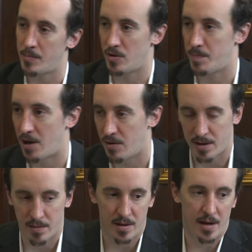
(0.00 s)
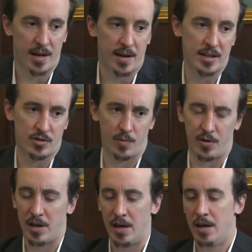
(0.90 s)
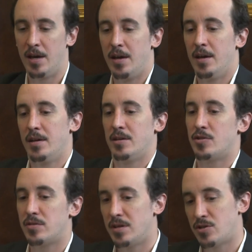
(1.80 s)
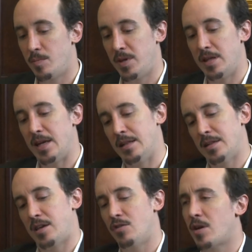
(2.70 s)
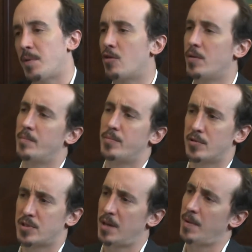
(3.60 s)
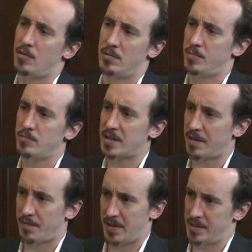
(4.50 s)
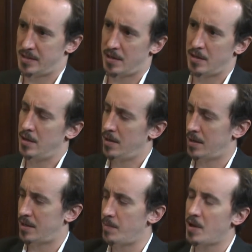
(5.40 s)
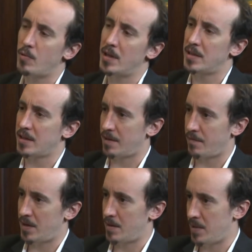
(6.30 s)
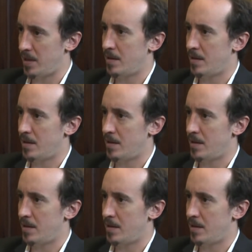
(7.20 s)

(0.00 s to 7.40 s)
el medio de pago. ¿A qué caso voy? Yo, me di de alta, quiero que me cobren por CBU, por una transferencia. Esta es mi cuenta, transfiérame